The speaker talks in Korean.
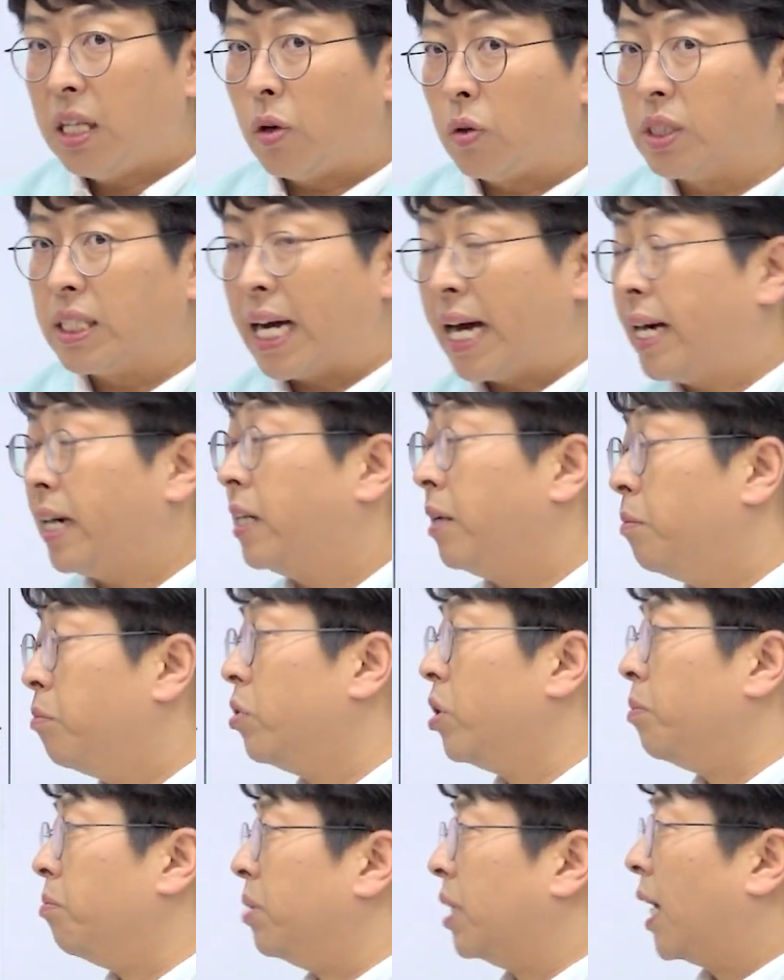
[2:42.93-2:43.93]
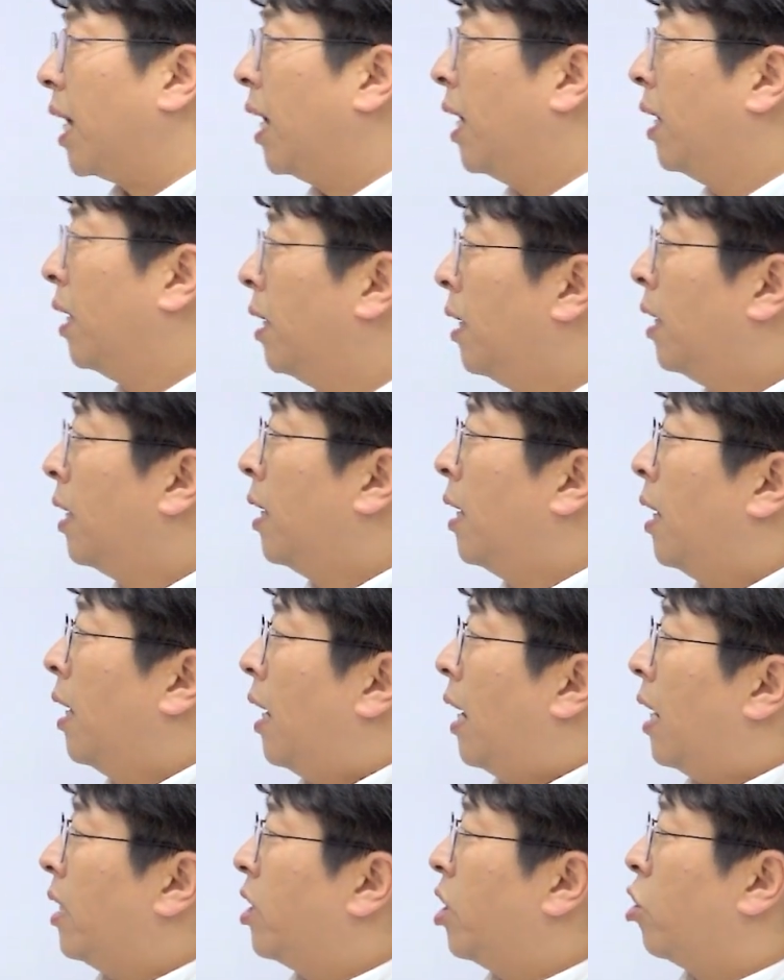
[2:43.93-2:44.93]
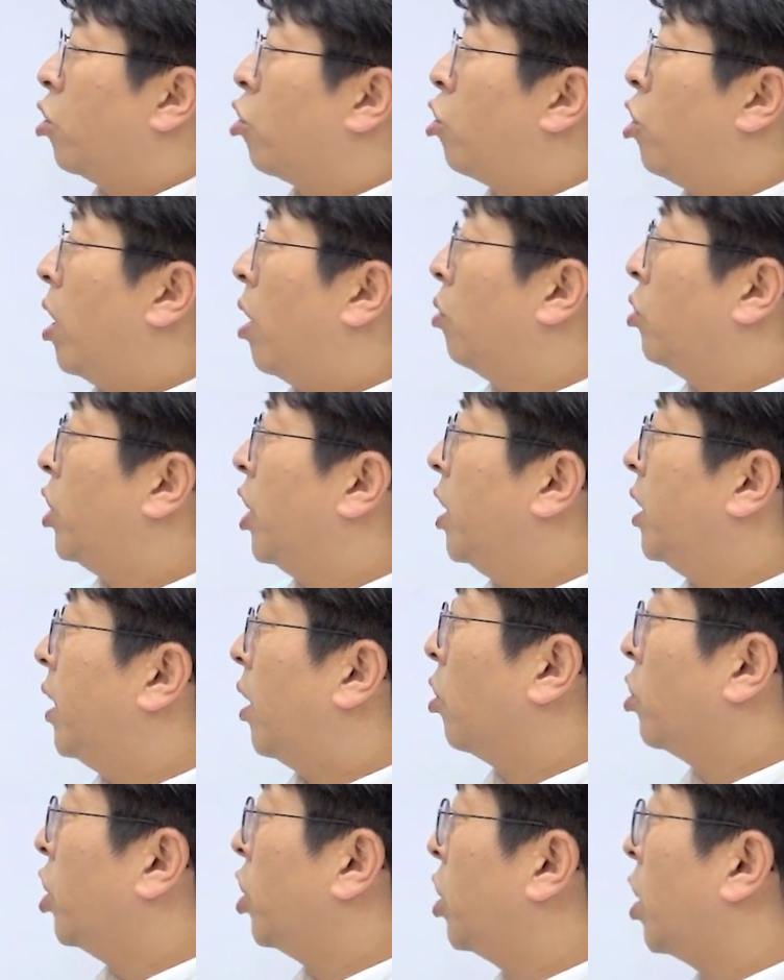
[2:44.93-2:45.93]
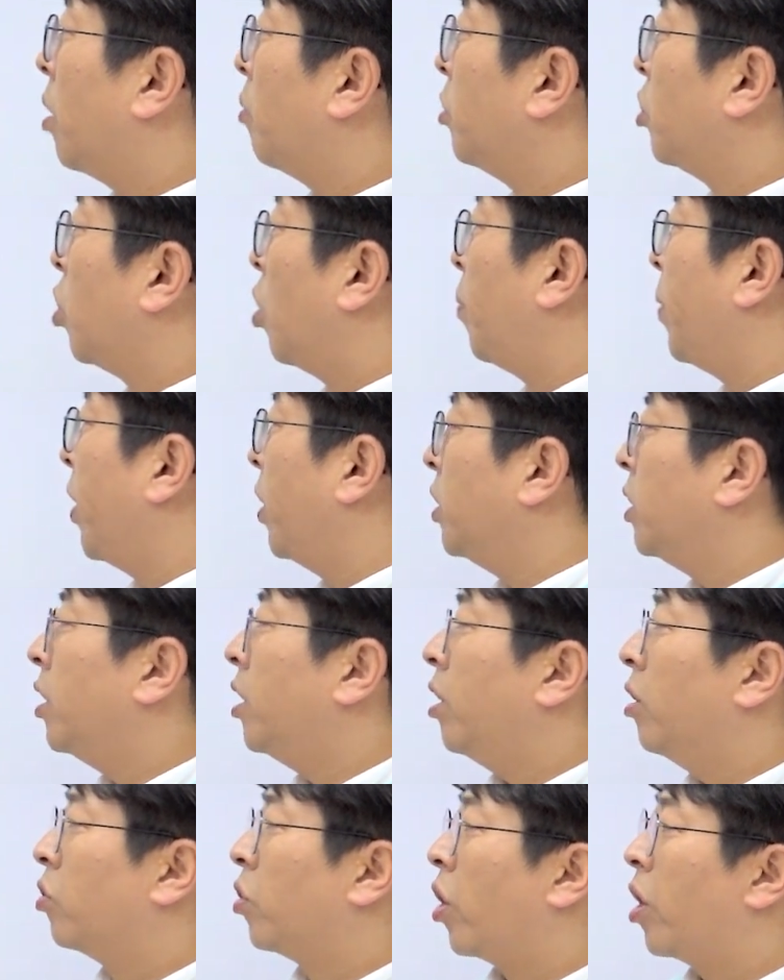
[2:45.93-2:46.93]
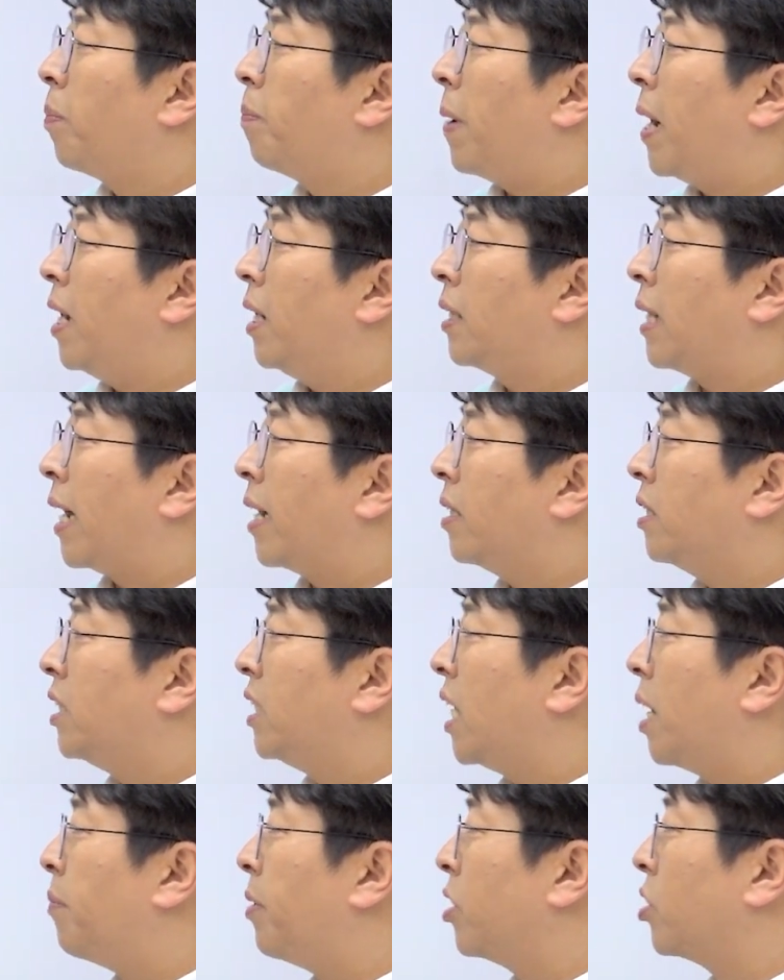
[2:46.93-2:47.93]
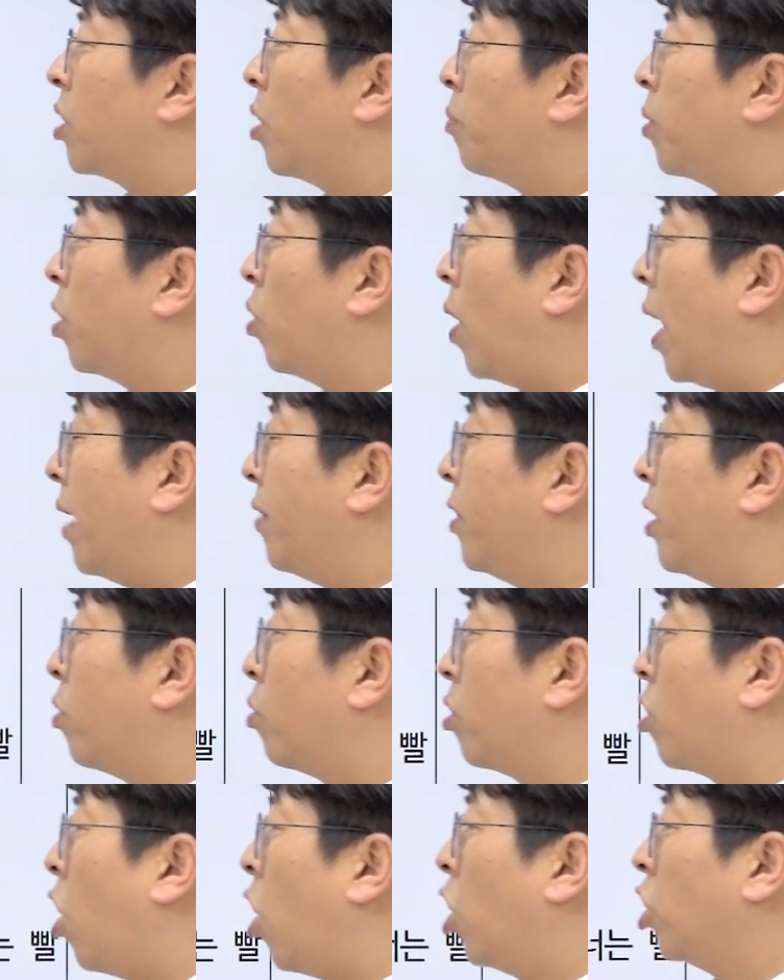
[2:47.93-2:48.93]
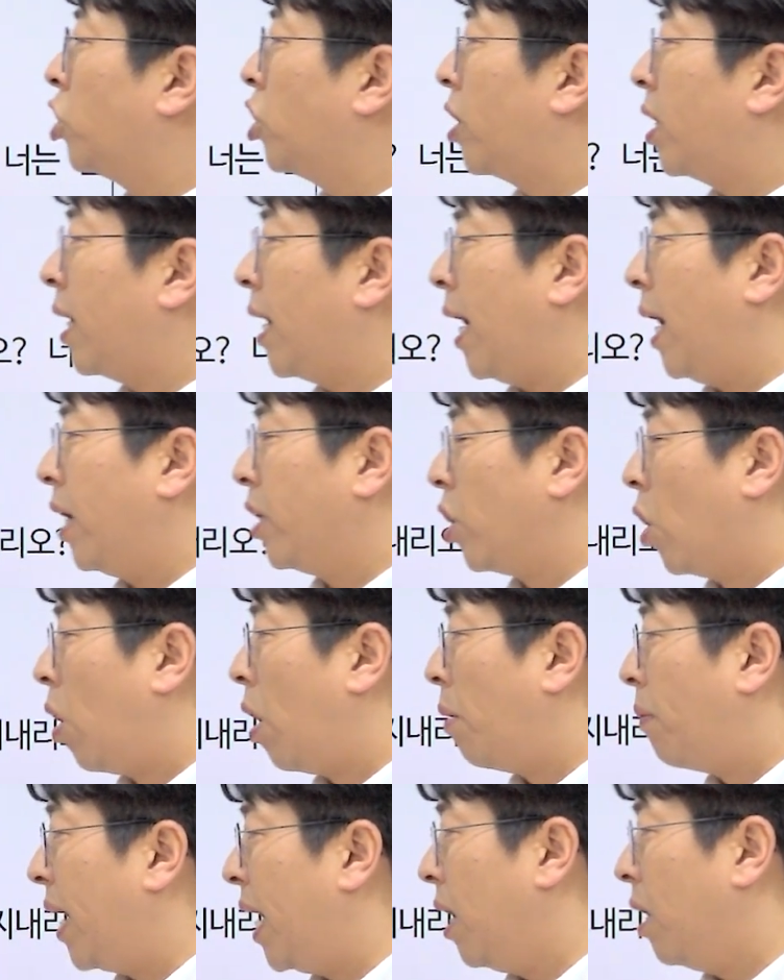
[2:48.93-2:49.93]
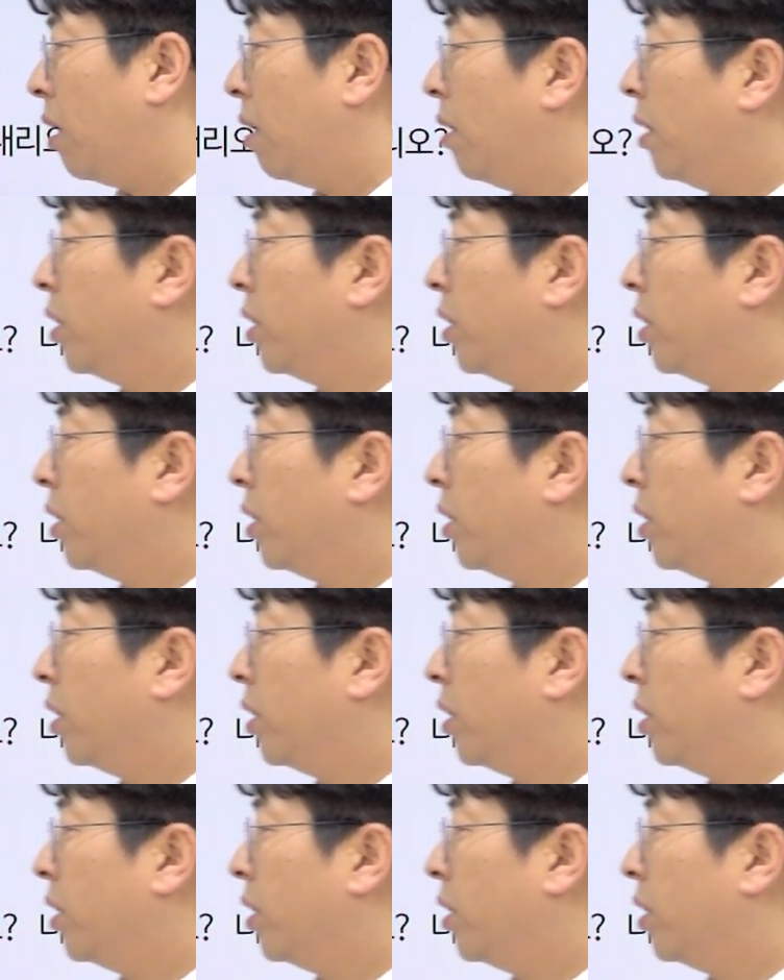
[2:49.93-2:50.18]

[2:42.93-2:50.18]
대로 이제 하는 인물입니다. 안대호는 귀양원 재현이라 어찌 처벌 두고 편해지내요 너는 빨리 다른 지하비를 섬기고 안대호를 거절하라 여와 말